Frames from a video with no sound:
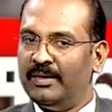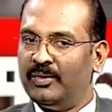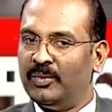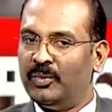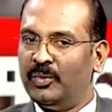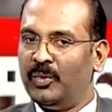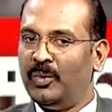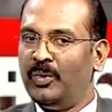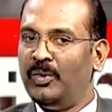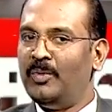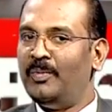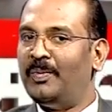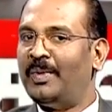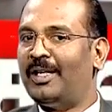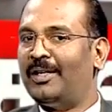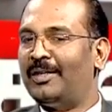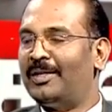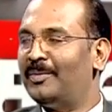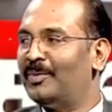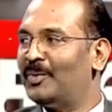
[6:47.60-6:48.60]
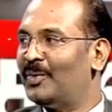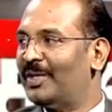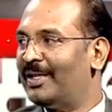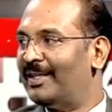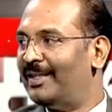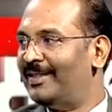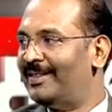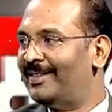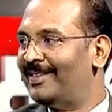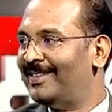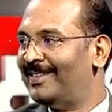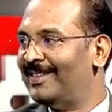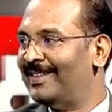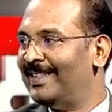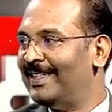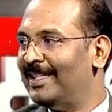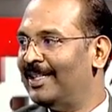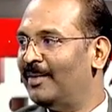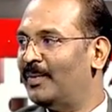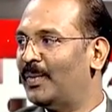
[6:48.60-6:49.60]
தூங்கும் பழக்கம் கூட
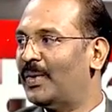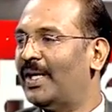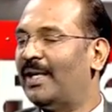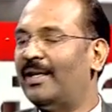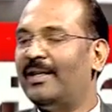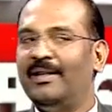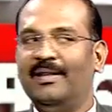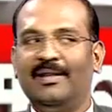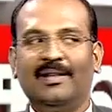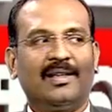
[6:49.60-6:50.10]
முன்னாடி